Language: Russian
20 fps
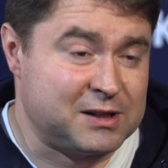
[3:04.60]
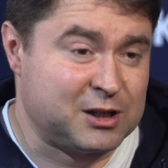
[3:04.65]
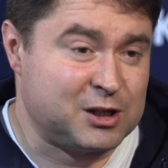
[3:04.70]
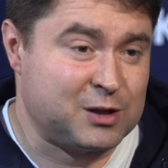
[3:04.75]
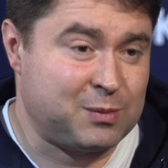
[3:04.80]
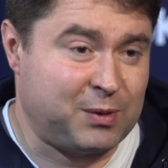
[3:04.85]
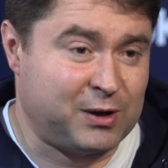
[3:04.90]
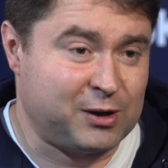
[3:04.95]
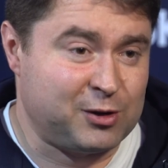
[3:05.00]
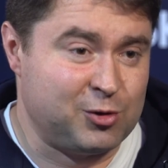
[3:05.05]

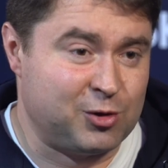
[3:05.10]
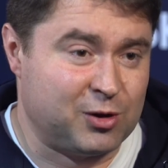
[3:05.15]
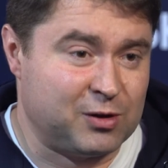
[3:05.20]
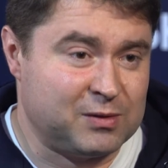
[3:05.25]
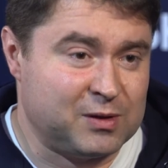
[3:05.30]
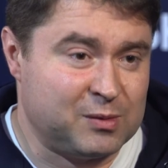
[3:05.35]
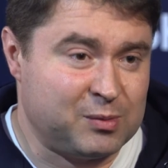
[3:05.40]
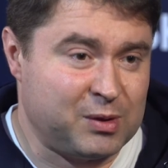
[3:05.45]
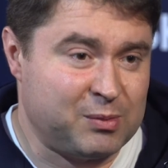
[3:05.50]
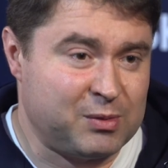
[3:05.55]
наших партнеров.
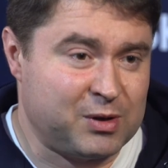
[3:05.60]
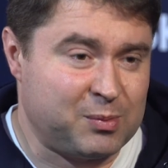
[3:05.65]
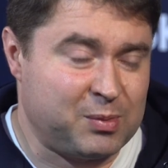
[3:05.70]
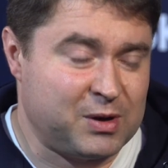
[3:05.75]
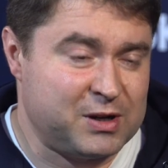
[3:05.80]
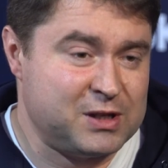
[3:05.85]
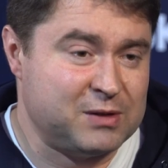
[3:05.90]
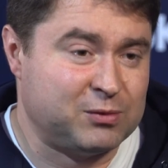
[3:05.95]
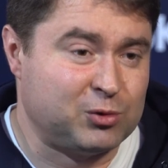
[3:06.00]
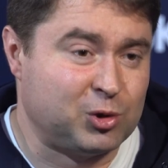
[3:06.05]
Например,
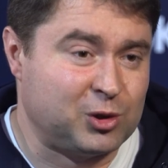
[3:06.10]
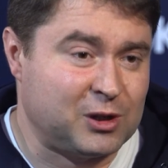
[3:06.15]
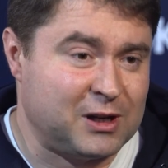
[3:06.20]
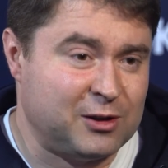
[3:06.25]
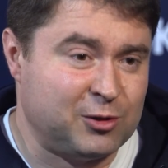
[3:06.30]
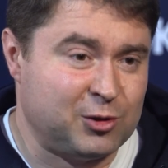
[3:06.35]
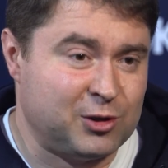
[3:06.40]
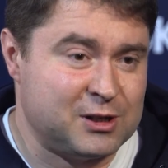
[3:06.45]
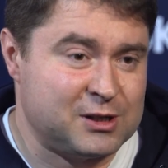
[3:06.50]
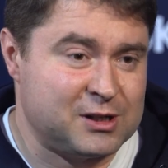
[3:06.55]
пойти в тот или
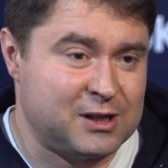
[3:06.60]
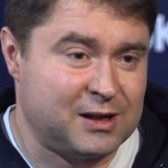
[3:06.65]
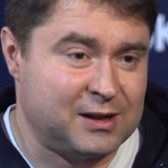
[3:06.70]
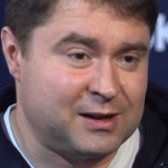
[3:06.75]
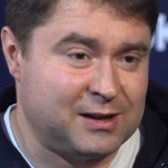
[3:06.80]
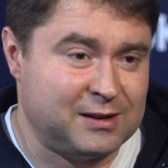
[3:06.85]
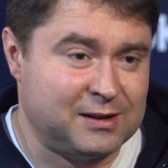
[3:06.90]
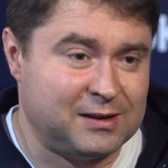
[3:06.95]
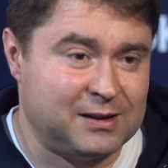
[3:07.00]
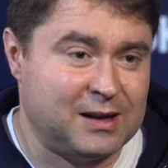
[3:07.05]
иной
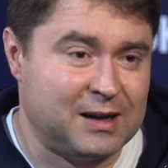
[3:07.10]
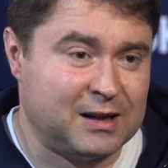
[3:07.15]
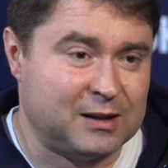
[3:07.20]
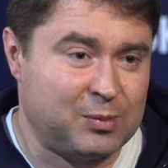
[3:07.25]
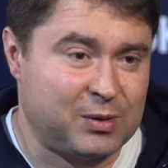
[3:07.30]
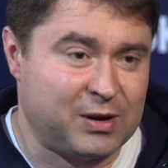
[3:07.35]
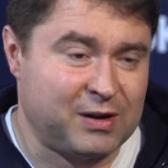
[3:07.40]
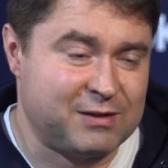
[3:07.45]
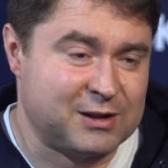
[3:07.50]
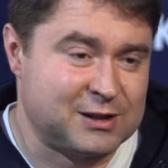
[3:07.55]
ресторан или
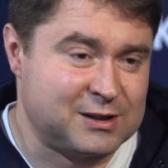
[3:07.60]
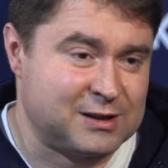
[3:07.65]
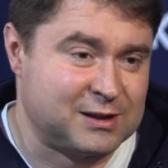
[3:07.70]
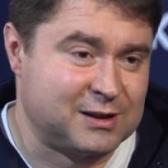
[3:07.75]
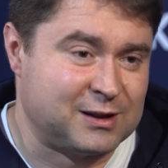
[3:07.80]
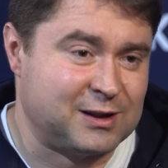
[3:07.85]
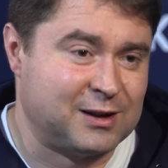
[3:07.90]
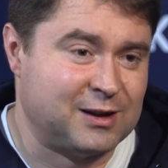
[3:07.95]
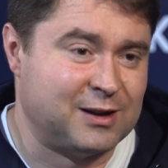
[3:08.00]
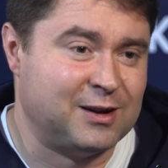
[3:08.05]

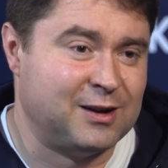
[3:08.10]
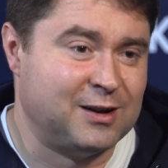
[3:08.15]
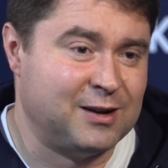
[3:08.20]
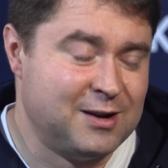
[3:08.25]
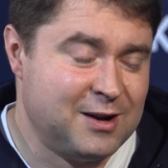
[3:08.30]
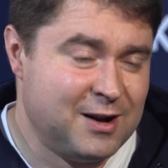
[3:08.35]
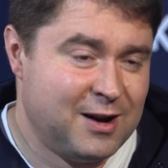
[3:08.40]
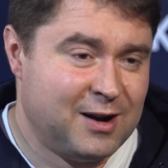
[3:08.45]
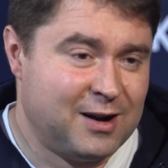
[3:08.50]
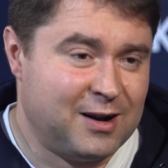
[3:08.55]
отправиться
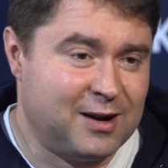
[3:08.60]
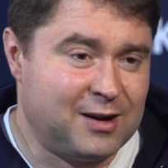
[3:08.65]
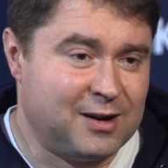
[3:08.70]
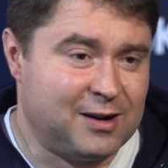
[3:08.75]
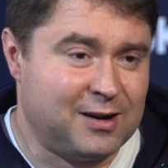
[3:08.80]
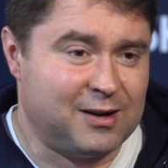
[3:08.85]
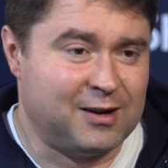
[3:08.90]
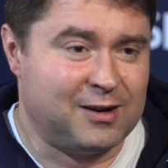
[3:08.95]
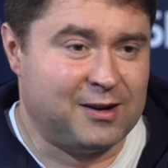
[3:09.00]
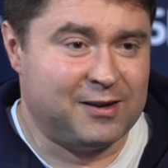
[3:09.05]

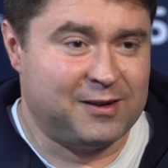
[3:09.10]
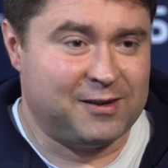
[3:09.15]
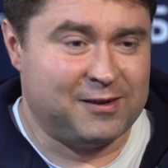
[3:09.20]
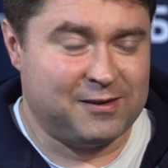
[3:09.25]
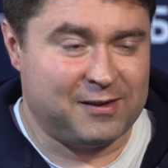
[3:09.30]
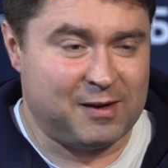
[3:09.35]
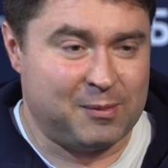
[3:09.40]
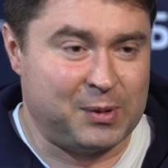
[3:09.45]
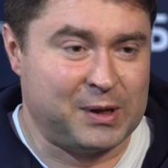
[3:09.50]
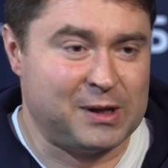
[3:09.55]
в
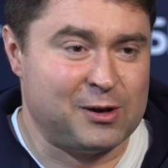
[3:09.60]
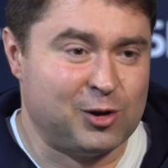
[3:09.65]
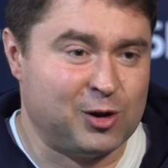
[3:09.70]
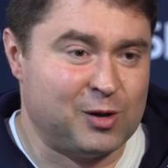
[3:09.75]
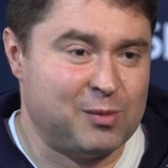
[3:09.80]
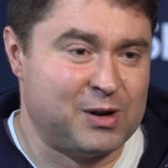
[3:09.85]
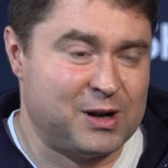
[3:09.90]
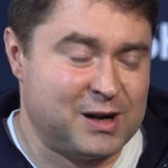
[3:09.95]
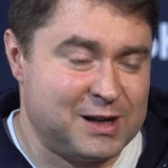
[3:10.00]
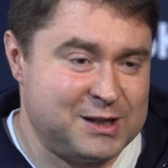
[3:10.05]

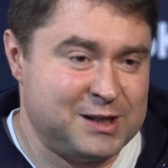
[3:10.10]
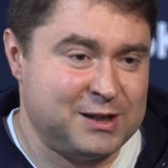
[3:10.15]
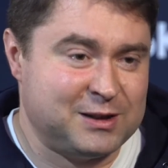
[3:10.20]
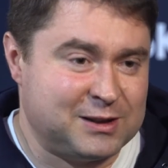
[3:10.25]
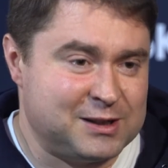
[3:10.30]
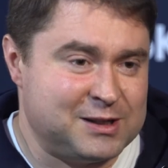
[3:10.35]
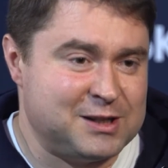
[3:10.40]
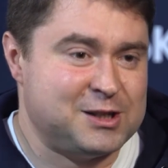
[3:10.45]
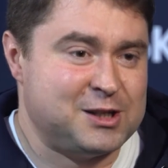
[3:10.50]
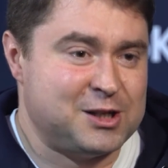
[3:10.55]
определенный магазин,
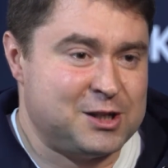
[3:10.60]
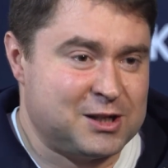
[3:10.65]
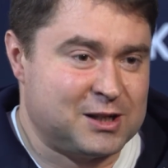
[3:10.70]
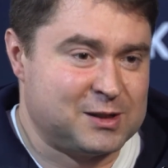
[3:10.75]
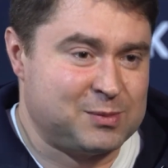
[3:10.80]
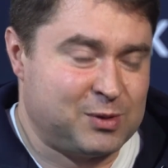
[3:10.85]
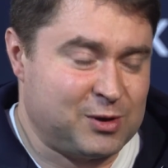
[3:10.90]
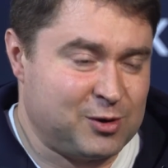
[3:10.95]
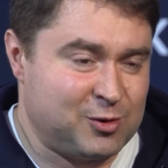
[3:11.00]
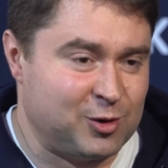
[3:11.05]
где
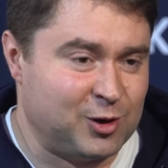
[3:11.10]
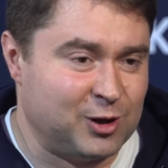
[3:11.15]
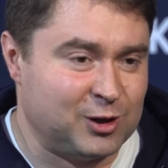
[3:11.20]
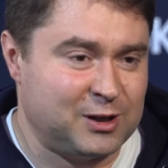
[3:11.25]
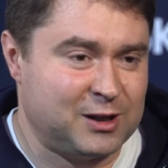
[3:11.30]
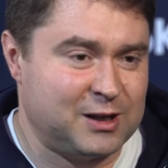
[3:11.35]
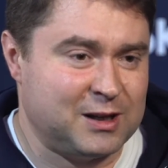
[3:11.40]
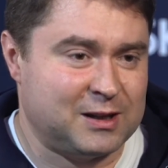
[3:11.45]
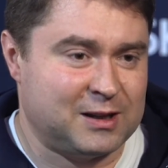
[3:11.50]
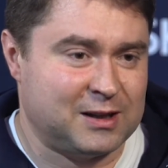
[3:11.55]
сейчас проходят
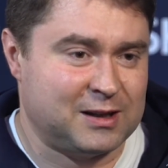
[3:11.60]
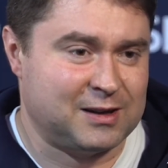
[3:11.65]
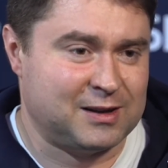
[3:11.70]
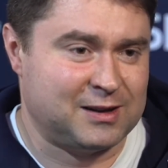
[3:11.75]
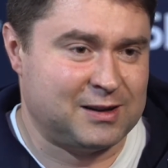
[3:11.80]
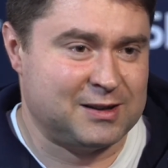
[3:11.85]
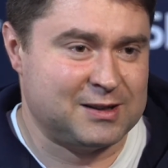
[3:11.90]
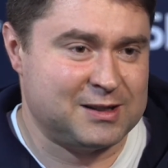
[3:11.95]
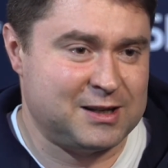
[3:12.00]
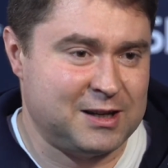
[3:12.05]

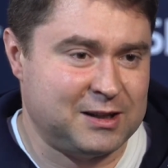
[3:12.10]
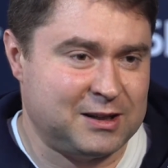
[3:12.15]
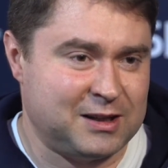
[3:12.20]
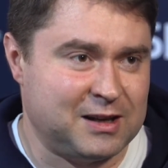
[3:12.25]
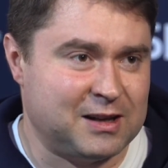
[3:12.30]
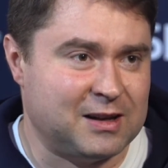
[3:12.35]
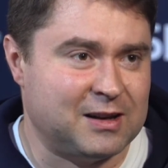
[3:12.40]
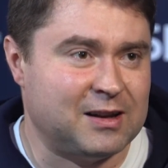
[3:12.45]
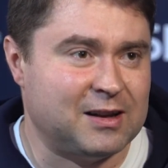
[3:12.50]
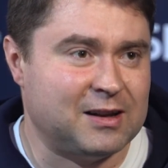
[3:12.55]
какие-то
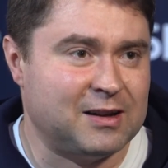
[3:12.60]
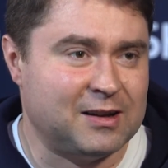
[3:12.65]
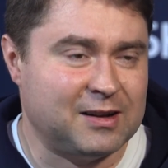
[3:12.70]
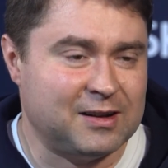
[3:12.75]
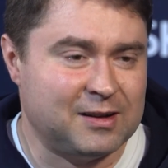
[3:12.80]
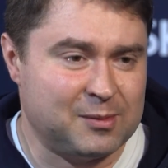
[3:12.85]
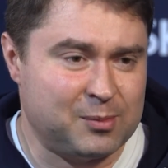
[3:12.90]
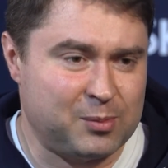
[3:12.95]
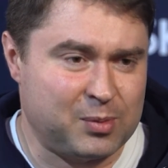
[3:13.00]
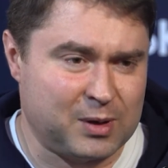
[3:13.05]
скидки,
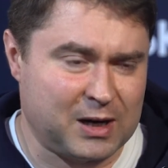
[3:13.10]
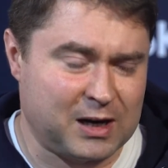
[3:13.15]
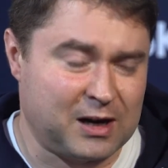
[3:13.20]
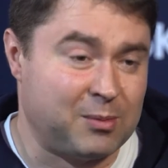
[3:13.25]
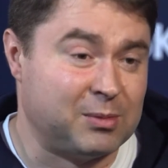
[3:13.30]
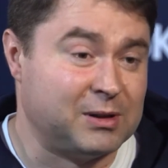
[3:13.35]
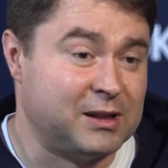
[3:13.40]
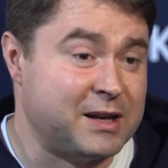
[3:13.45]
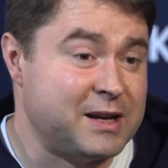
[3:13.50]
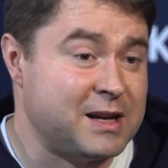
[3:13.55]

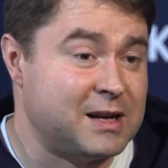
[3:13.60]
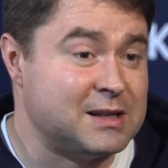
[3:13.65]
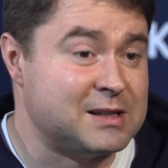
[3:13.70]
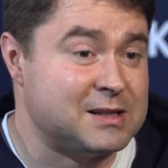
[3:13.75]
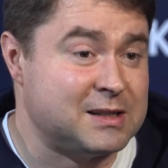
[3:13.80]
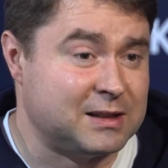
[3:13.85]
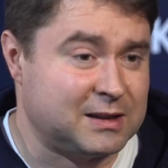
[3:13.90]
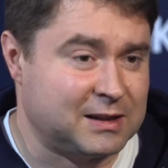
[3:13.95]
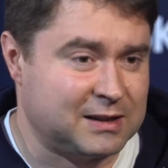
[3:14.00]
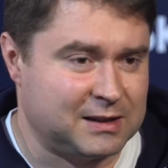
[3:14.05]
программы
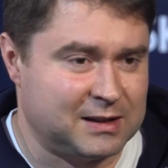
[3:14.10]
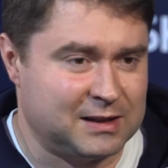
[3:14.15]
лояльности и так